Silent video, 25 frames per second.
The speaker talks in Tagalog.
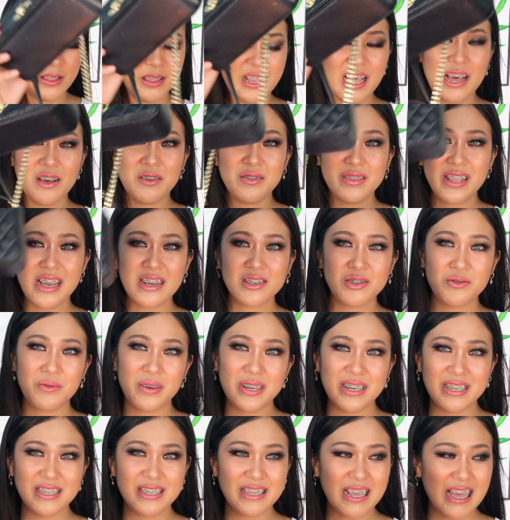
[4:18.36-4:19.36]
Now, next
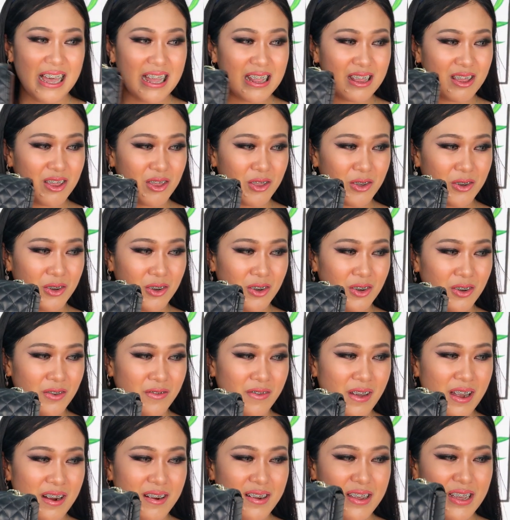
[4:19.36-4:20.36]
one is eto.
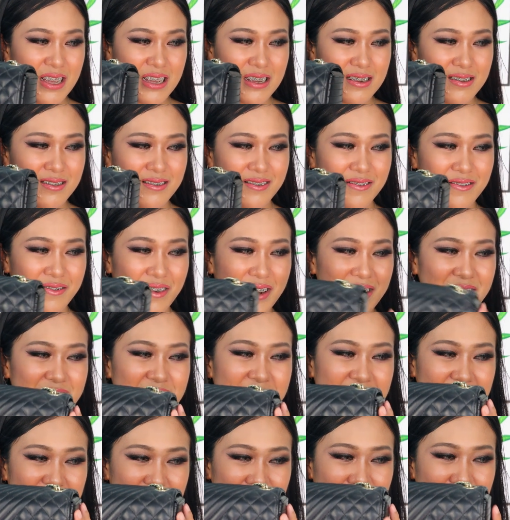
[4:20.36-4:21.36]
Very, very
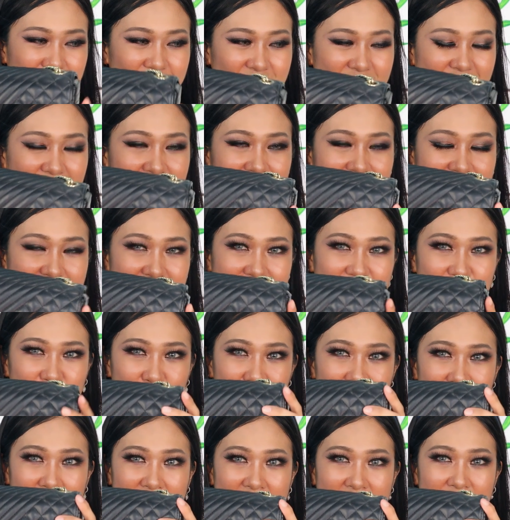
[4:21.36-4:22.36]
cute na
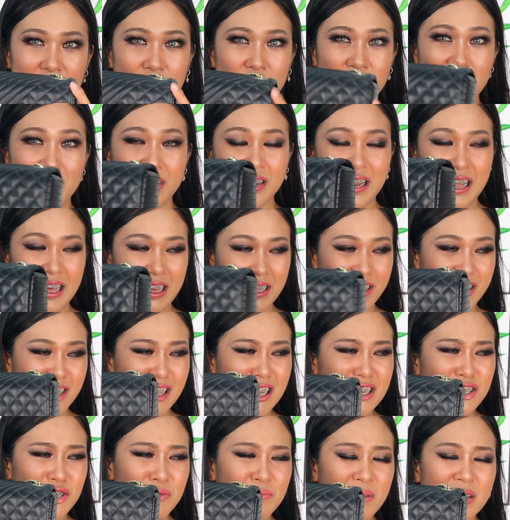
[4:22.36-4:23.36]
clutch bag ulit.
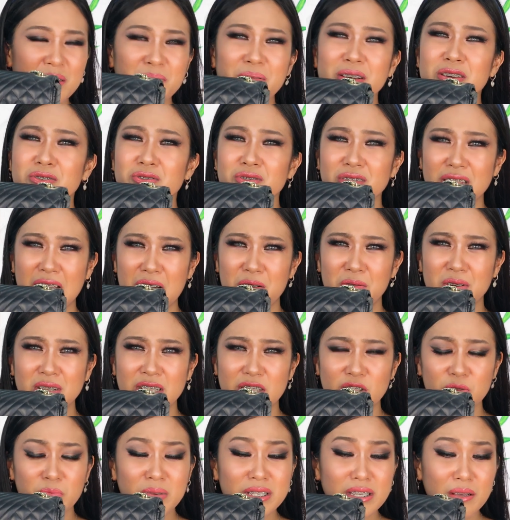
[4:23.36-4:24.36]
Clutch bag ba yung tawag
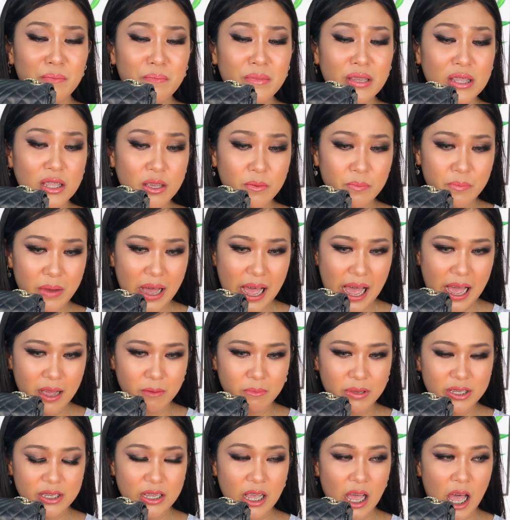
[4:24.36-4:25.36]
dito? Basta mini
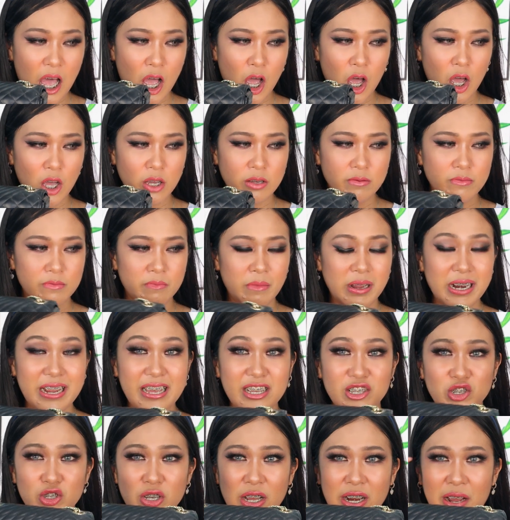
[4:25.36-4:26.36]
bag. Basta
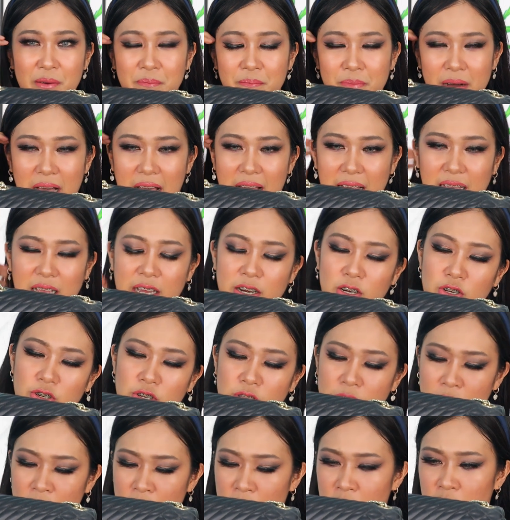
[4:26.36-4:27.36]
maliit siya na bag.
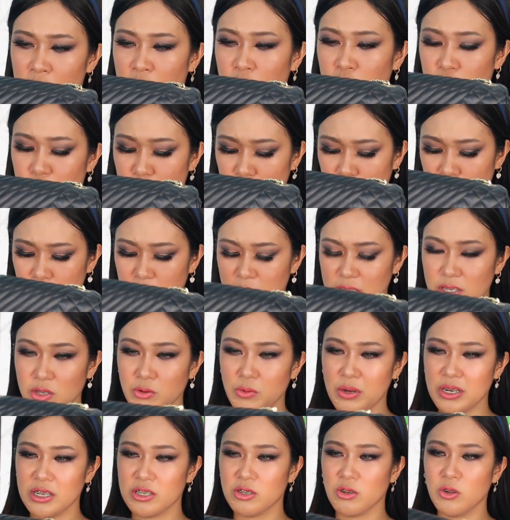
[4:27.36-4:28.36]
Ganon. So, this
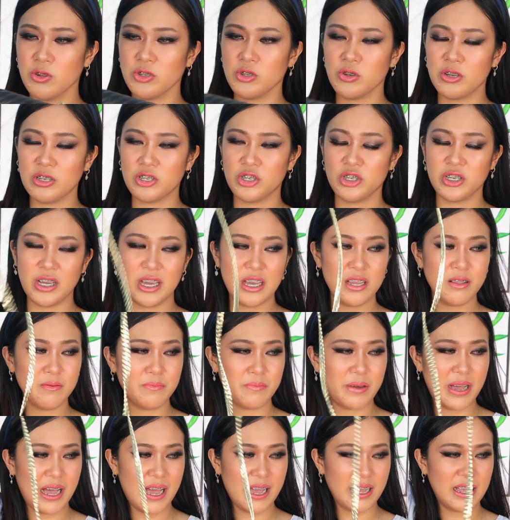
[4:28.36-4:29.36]
one is also a chain
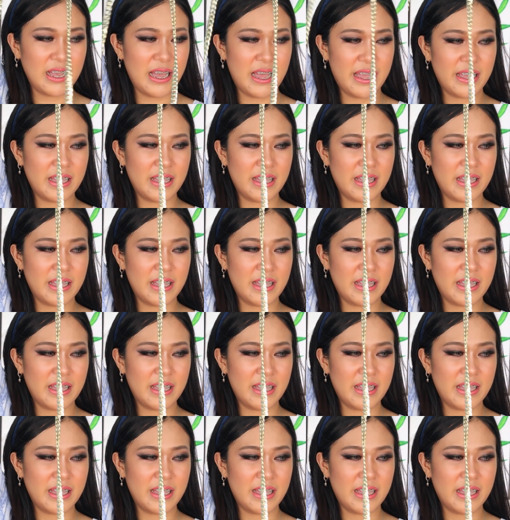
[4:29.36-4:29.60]
bag.